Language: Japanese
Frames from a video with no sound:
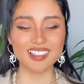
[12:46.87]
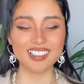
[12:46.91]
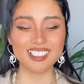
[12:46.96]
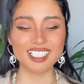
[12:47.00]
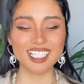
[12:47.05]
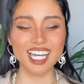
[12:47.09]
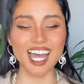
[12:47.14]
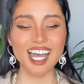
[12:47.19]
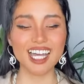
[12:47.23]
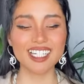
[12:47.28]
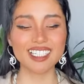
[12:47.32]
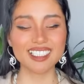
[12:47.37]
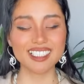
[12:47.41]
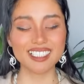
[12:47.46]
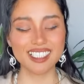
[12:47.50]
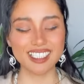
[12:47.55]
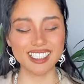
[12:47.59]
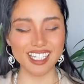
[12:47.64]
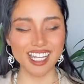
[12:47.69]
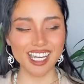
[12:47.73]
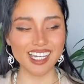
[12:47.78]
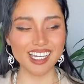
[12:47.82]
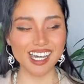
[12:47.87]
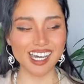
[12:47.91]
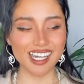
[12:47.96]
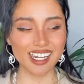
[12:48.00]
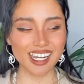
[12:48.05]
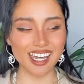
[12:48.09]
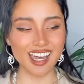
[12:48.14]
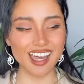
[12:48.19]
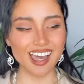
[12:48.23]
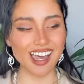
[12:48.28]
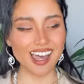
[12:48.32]
感じなが
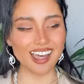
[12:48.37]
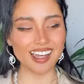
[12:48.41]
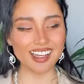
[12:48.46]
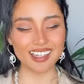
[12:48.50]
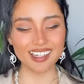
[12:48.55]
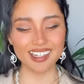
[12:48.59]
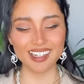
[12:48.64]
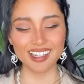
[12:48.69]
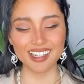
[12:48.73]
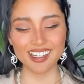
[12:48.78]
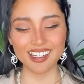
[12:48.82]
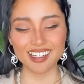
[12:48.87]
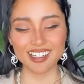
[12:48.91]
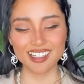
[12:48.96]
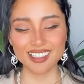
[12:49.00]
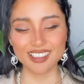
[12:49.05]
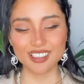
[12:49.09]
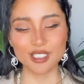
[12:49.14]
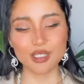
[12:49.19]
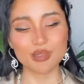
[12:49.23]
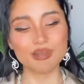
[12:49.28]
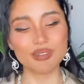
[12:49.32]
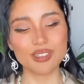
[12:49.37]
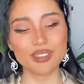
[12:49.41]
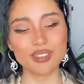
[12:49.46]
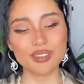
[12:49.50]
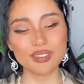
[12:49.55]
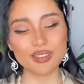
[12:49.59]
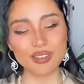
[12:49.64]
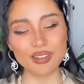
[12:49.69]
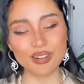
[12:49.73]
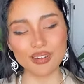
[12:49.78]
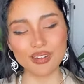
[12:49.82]
ら自
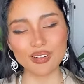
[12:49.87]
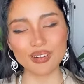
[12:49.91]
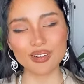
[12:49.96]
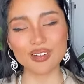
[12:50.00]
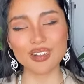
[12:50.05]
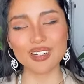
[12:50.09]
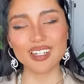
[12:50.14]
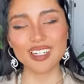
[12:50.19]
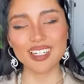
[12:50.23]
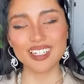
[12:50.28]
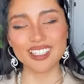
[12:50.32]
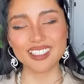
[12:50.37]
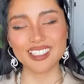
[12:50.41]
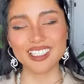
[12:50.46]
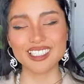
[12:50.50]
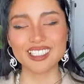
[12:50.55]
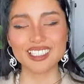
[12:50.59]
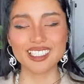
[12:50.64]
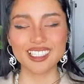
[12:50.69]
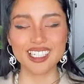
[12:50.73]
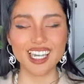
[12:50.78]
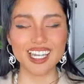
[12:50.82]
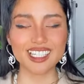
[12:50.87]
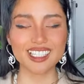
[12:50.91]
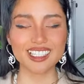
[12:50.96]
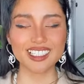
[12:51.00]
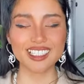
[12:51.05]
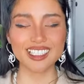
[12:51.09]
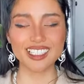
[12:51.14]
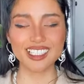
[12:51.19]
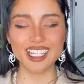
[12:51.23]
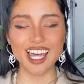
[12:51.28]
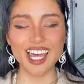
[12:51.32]
分の実
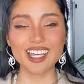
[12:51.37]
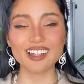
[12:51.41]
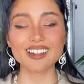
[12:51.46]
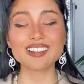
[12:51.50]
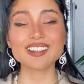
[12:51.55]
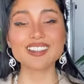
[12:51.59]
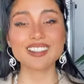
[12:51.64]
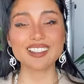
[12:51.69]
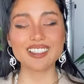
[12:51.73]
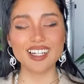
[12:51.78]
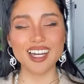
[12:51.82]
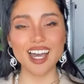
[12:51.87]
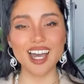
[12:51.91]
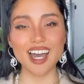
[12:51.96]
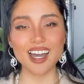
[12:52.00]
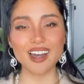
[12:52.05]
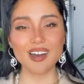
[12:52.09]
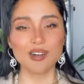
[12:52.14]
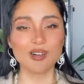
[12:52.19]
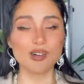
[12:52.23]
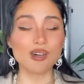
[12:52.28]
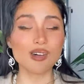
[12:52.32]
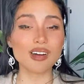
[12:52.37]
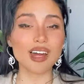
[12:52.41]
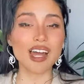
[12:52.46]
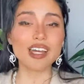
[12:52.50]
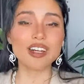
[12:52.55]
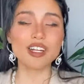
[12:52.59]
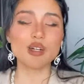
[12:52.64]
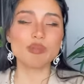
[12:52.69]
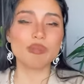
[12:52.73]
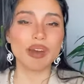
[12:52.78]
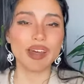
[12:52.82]
現したいことが他
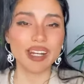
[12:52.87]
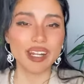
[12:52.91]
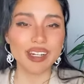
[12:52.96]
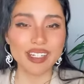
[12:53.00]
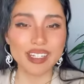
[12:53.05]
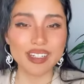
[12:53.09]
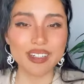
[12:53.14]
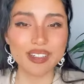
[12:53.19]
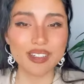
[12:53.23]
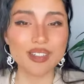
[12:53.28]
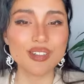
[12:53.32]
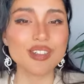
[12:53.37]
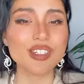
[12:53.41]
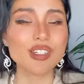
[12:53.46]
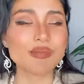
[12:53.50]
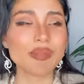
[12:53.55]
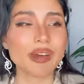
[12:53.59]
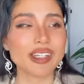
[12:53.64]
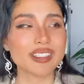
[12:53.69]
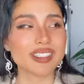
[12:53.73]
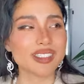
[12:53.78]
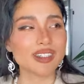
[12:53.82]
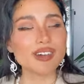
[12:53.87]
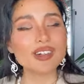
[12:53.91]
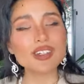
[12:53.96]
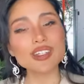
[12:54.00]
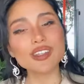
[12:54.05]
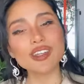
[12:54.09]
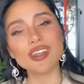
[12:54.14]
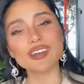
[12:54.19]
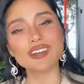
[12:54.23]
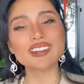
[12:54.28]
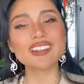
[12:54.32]
のパラレルユニバースで起き
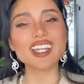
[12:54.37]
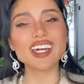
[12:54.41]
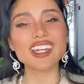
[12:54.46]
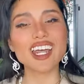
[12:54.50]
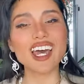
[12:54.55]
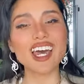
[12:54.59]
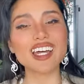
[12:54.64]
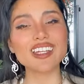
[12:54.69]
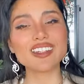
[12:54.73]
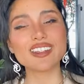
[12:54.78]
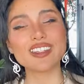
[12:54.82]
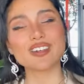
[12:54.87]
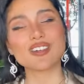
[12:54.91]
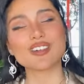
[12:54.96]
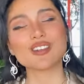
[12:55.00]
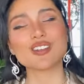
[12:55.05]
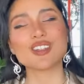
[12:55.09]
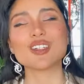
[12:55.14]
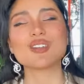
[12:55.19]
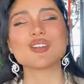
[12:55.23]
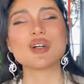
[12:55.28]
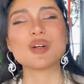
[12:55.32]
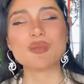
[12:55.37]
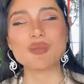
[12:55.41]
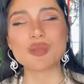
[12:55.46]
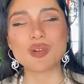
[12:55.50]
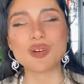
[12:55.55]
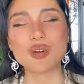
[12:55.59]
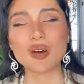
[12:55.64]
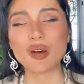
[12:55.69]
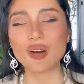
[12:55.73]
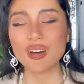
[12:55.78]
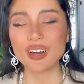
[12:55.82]
てるんだなっていうことを
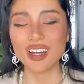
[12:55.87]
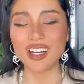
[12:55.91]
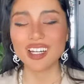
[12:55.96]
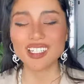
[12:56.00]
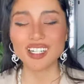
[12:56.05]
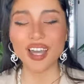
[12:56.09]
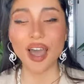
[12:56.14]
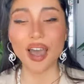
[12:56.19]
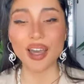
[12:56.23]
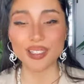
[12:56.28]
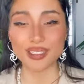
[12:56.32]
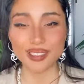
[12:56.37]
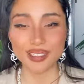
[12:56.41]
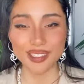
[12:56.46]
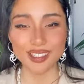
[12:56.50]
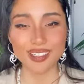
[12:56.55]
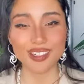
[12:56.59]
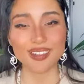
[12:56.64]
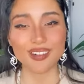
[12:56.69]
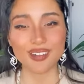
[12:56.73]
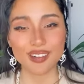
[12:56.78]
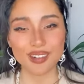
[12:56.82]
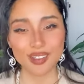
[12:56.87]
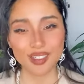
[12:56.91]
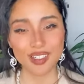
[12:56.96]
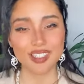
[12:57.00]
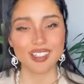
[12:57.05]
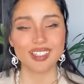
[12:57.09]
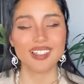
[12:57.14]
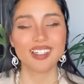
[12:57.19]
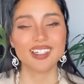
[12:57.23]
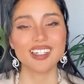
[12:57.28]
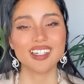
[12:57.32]
もう感じるの。
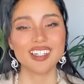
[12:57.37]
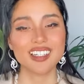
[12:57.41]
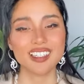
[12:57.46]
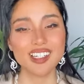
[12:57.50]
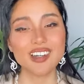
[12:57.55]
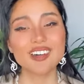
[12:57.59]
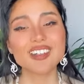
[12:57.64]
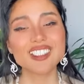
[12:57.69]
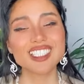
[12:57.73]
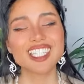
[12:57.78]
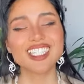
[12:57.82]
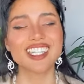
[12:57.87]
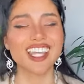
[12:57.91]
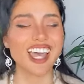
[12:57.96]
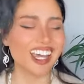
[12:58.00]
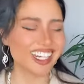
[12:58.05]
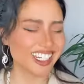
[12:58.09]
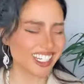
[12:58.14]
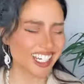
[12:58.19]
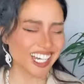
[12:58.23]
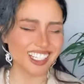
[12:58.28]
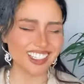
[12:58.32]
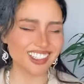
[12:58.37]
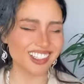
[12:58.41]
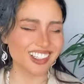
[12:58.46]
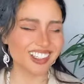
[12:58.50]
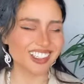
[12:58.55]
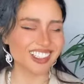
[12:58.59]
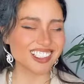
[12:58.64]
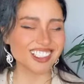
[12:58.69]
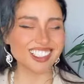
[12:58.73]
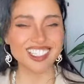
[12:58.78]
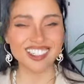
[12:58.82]
で起きててありが
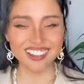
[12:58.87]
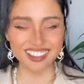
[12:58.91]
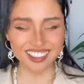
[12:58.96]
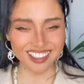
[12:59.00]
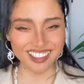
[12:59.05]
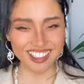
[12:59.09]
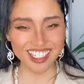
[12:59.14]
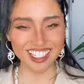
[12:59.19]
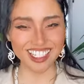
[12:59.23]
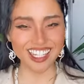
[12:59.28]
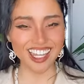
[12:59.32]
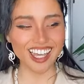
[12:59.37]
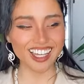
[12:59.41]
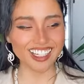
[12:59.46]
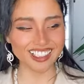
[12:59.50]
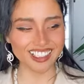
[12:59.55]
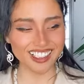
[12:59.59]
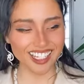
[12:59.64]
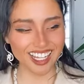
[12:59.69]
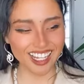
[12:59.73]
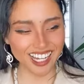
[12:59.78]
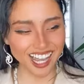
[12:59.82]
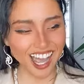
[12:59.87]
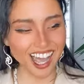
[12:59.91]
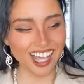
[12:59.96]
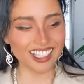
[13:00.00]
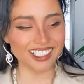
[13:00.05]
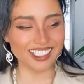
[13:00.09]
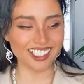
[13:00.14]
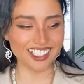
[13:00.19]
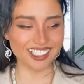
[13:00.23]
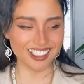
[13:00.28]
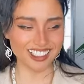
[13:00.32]
とうっていうことに対して感
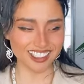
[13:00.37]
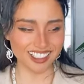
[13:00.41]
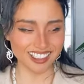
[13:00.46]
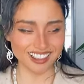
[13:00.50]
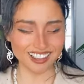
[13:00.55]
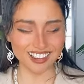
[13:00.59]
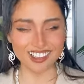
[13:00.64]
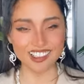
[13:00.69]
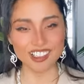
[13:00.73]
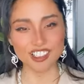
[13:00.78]
謝するの。